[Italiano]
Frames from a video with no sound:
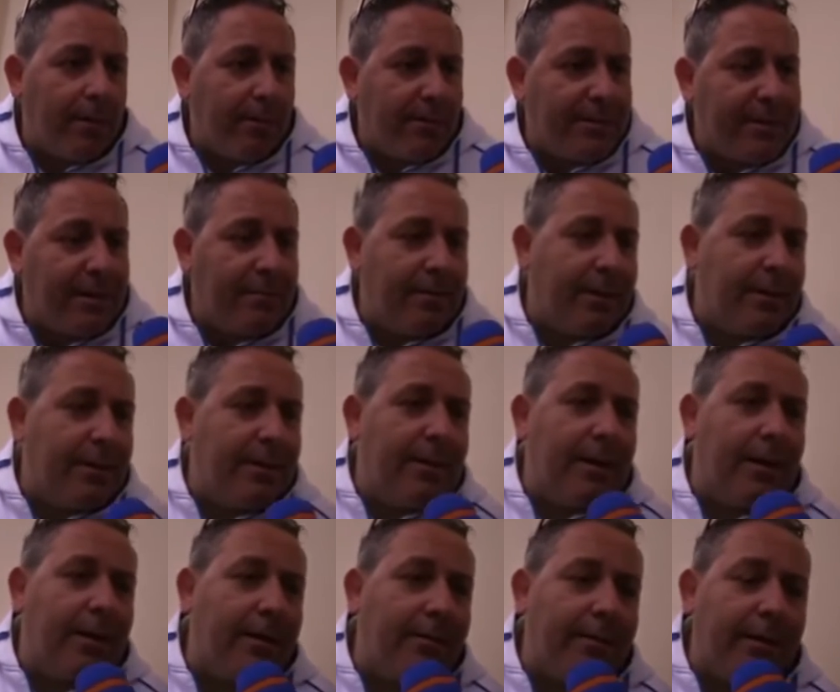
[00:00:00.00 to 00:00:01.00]
questa
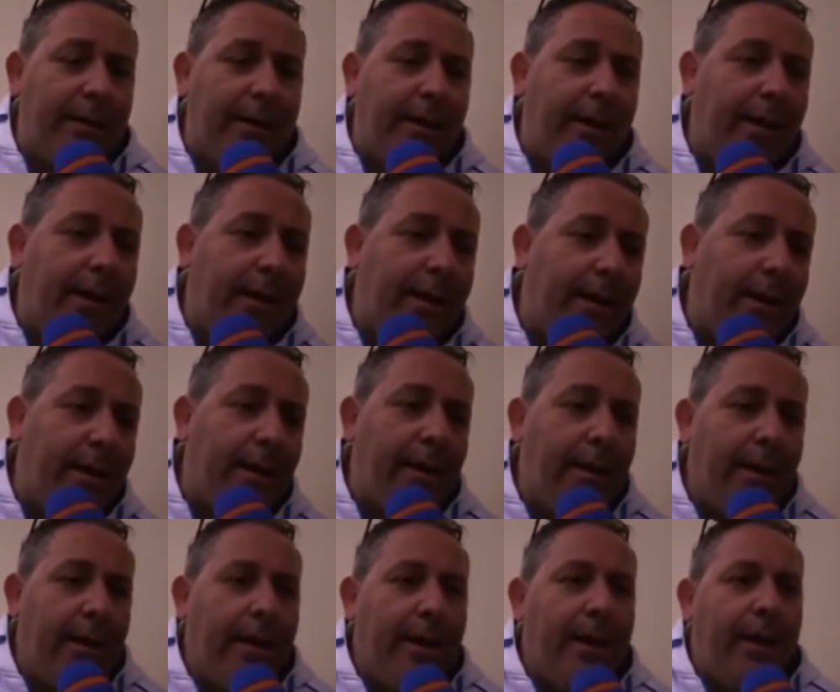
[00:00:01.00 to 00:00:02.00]
partita anche perché
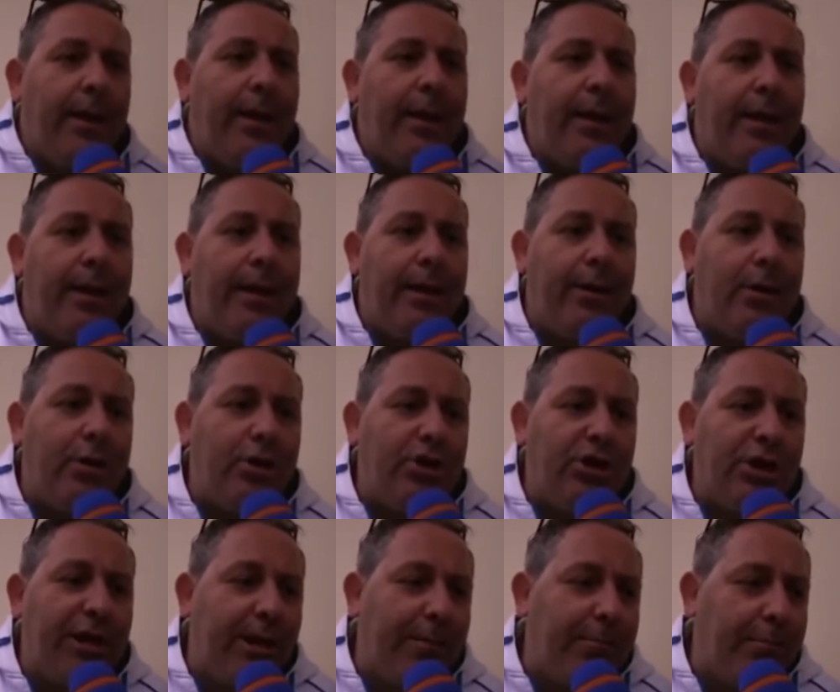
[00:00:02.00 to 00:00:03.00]
eh, non
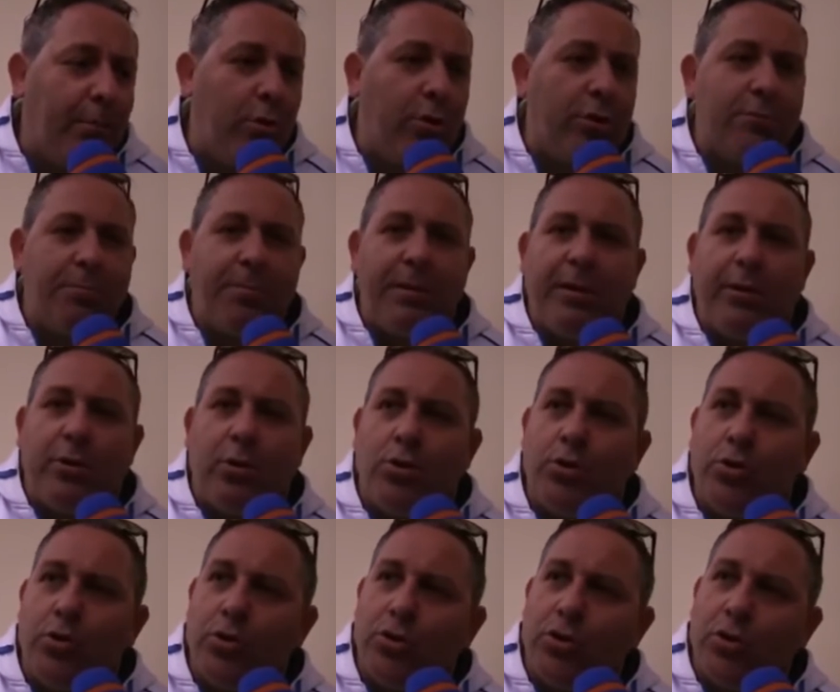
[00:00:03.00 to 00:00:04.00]
c'era più lo spirito
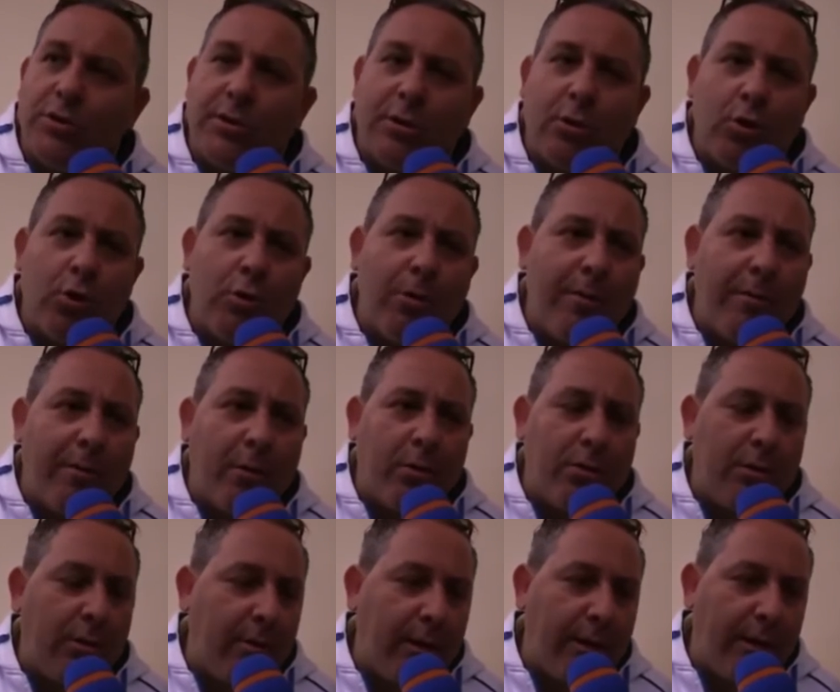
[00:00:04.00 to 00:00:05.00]
giusto secondo me per
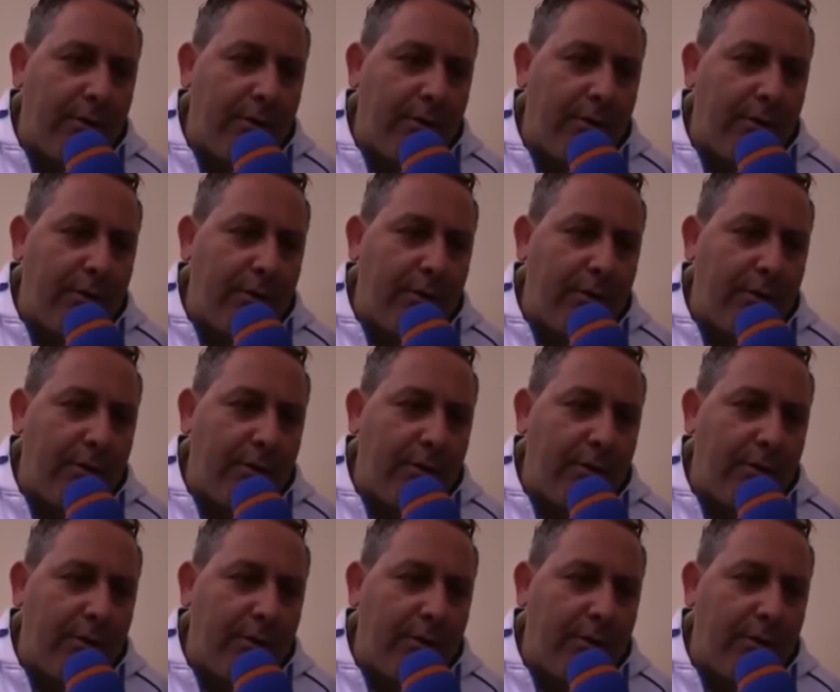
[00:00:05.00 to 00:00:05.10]
continuare a